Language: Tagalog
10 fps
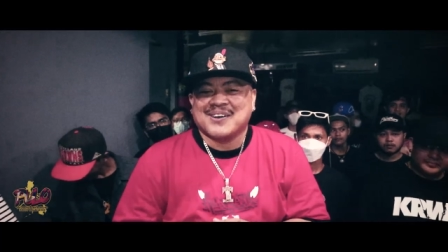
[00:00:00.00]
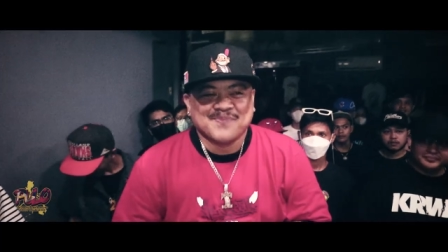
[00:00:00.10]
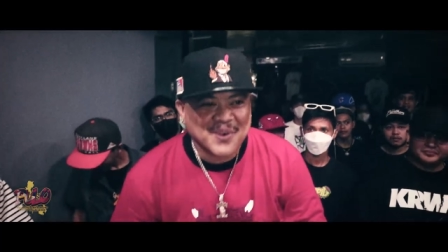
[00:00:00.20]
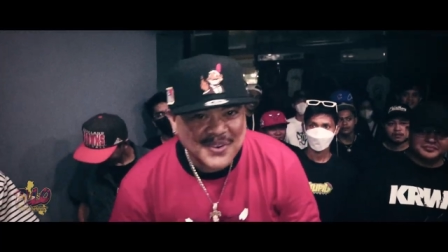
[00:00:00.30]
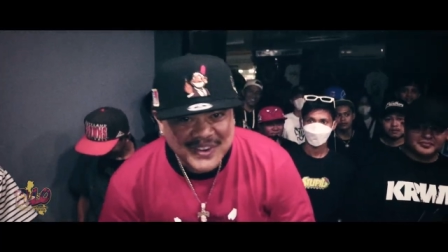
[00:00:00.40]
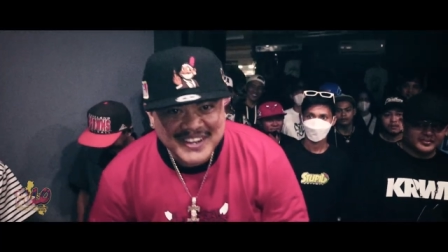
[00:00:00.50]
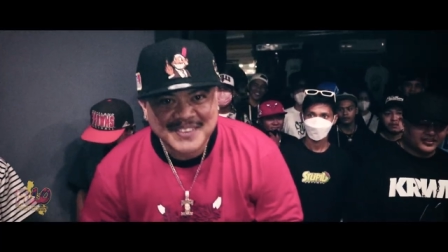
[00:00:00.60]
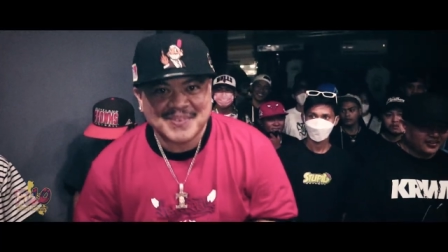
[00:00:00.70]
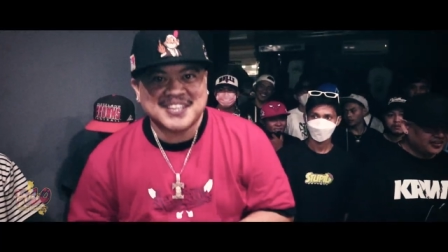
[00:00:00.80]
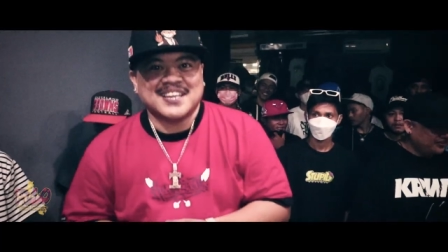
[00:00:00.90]
Wangbu.
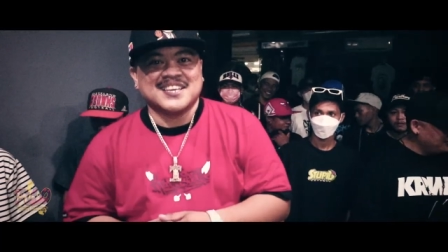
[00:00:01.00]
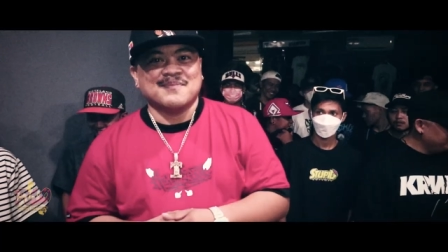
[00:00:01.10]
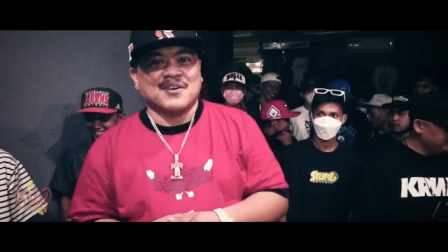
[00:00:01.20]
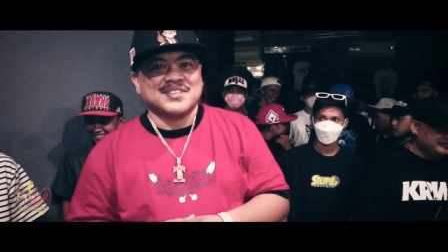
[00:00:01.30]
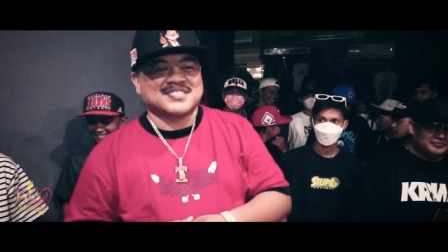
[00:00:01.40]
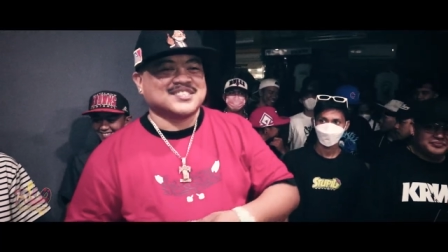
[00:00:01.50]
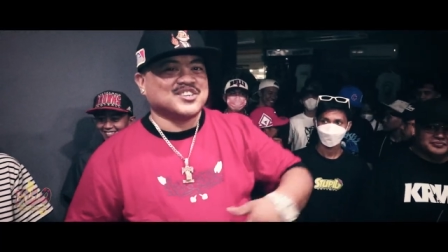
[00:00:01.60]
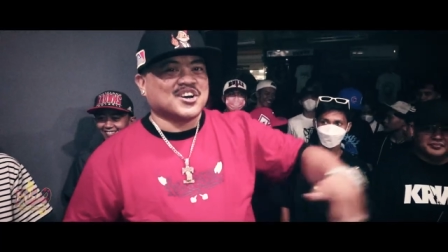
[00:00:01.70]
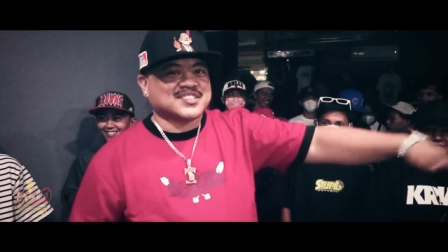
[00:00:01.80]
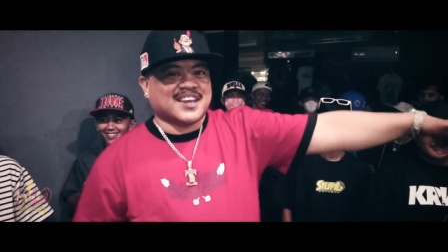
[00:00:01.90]
Pinili niya mauna si
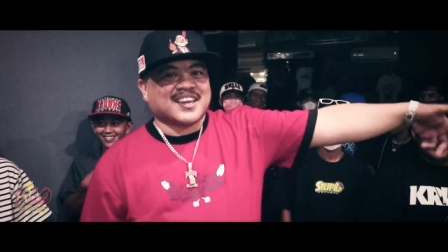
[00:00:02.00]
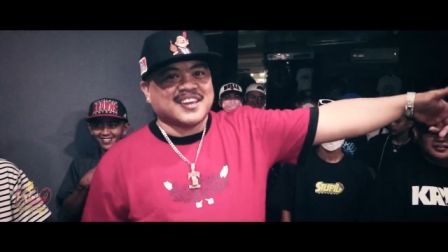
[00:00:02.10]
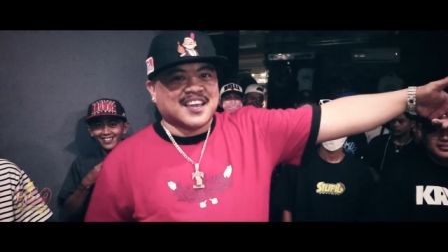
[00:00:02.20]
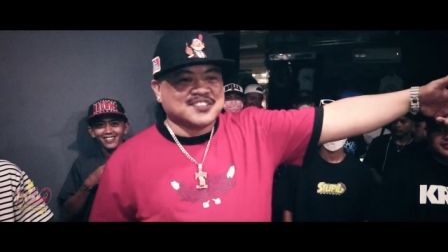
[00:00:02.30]
Josh, aka